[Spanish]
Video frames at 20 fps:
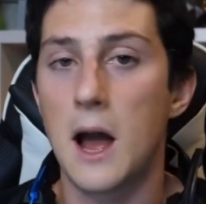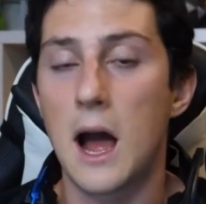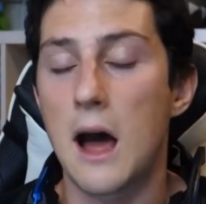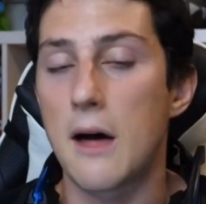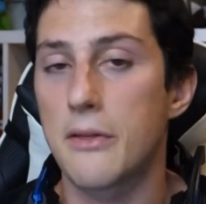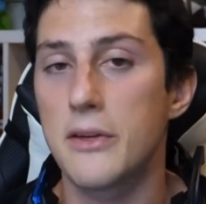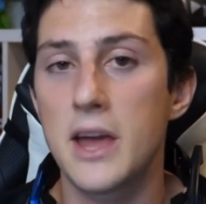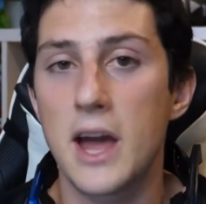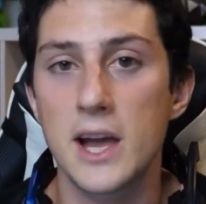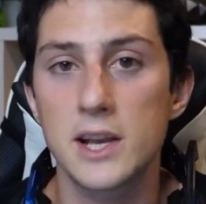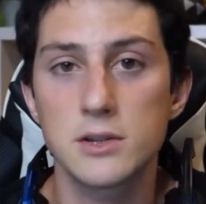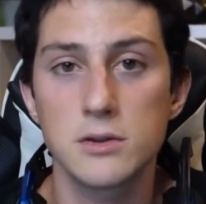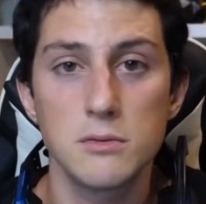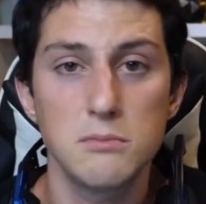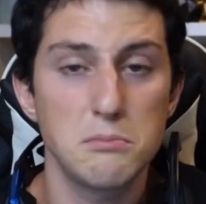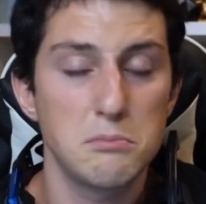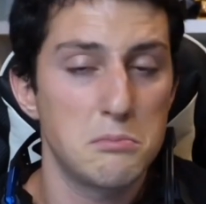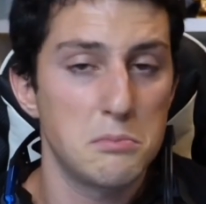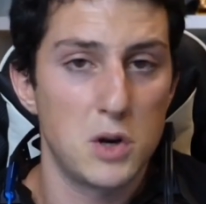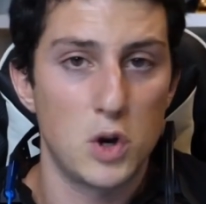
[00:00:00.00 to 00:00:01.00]
Hacía
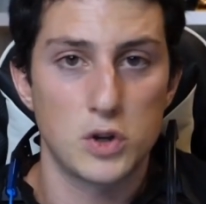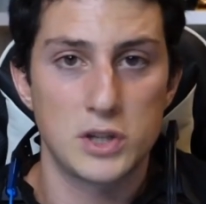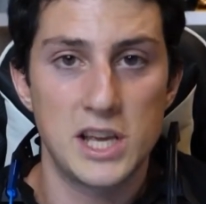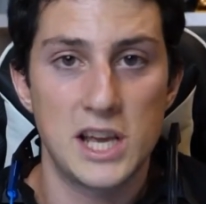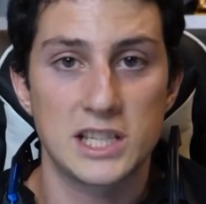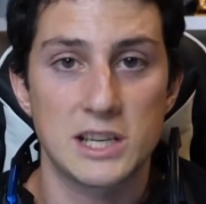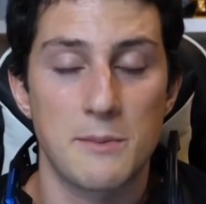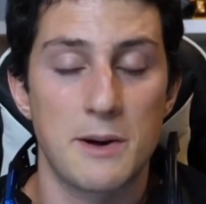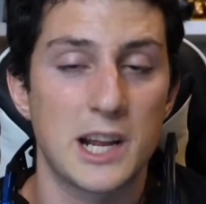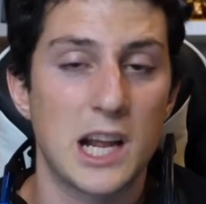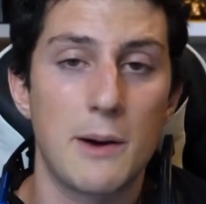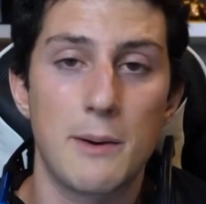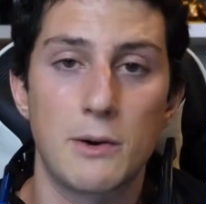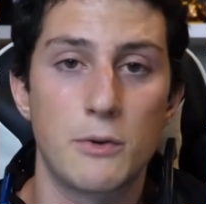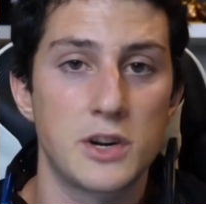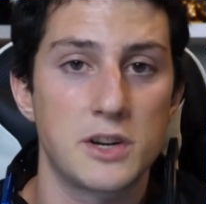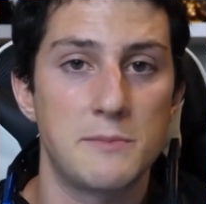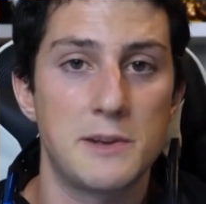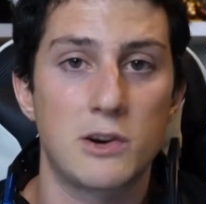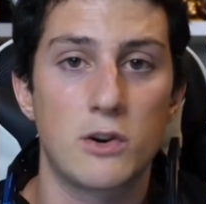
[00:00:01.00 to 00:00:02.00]
eso los días que marcaba,
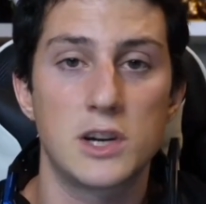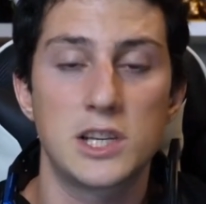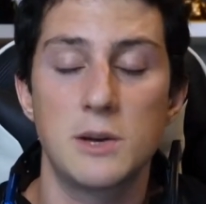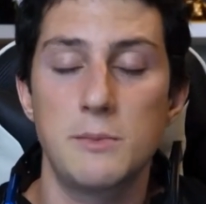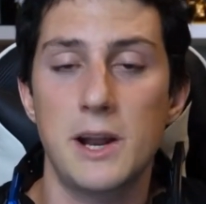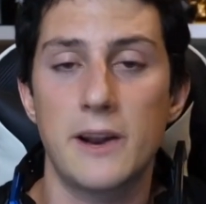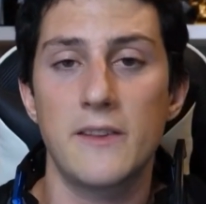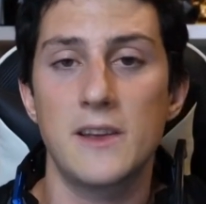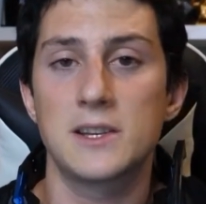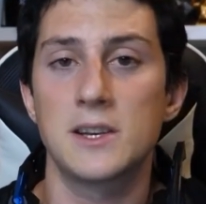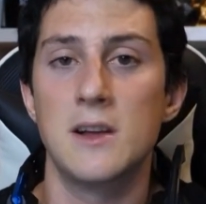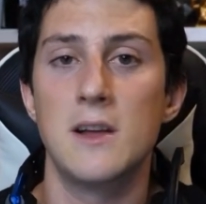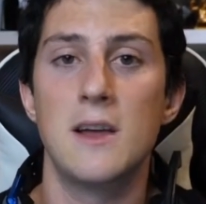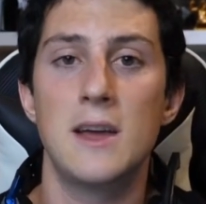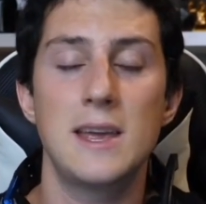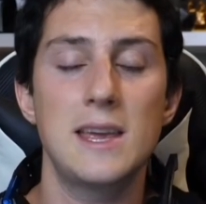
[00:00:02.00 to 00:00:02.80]
lunes, miércoles y viernes,